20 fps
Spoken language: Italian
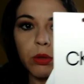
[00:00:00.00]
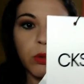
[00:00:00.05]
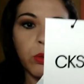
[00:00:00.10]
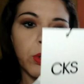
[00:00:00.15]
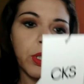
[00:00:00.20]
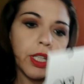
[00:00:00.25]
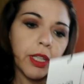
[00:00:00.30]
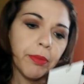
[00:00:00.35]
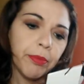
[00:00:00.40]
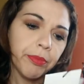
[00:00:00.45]
qui.
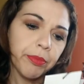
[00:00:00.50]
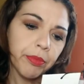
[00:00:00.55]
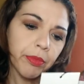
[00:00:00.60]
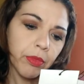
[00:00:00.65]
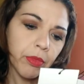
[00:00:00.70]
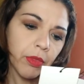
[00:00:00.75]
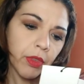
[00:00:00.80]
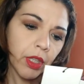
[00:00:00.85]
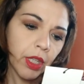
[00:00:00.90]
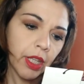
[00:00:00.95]

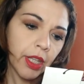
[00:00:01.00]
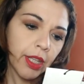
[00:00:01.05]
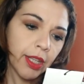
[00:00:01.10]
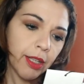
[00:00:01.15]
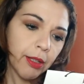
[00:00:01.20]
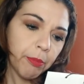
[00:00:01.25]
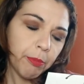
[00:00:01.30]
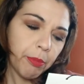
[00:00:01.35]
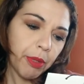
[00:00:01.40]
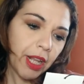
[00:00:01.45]
Il
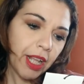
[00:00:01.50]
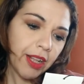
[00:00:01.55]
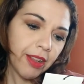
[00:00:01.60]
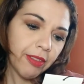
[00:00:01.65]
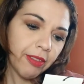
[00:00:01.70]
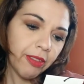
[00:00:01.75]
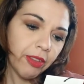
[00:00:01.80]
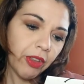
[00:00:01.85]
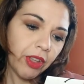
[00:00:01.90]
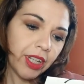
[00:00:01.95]

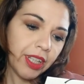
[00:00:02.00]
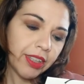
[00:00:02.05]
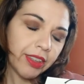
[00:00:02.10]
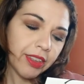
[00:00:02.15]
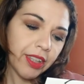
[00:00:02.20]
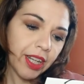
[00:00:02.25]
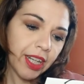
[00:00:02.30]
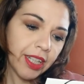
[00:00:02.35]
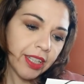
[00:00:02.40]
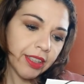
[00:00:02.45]
prezzo è di
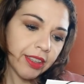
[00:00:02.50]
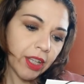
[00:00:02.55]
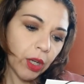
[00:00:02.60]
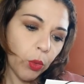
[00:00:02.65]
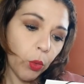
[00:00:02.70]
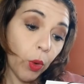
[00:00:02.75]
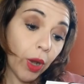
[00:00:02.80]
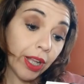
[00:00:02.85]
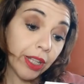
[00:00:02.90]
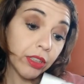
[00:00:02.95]

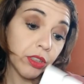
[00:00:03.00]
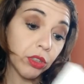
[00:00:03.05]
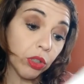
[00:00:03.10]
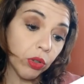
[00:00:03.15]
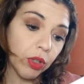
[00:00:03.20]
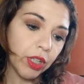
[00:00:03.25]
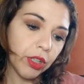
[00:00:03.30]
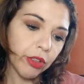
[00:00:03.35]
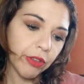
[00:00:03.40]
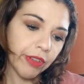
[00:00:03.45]

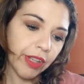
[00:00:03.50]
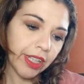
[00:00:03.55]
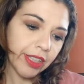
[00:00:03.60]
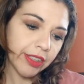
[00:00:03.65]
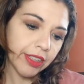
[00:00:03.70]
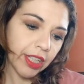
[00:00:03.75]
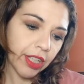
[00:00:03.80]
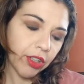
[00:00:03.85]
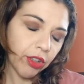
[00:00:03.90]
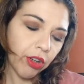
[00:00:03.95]

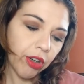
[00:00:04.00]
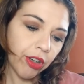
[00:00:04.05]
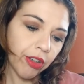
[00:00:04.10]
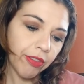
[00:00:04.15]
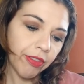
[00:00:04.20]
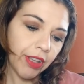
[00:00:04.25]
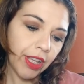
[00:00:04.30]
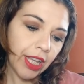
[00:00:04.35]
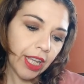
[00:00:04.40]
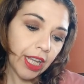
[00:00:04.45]

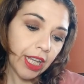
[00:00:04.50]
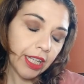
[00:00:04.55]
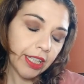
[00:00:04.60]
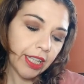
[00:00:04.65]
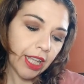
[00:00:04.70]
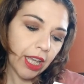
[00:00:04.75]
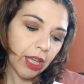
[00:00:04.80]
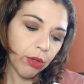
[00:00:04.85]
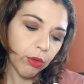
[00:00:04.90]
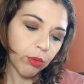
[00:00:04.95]
34,99 ed
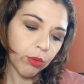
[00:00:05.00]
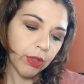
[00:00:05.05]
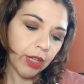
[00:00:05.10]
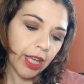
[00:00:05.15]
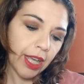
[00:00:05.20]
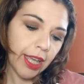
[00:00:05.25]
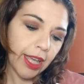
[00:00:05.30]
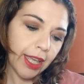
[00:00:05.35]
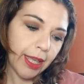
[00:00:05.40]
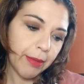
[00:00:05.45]
è una
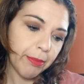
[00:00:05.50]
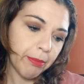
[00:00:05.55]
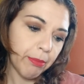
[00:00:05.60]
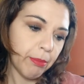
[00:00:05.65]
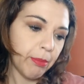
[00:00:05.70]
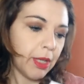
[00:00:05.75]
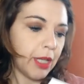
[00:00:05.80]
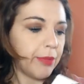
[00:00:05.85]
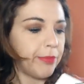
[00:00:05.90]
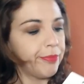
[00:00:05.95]
M.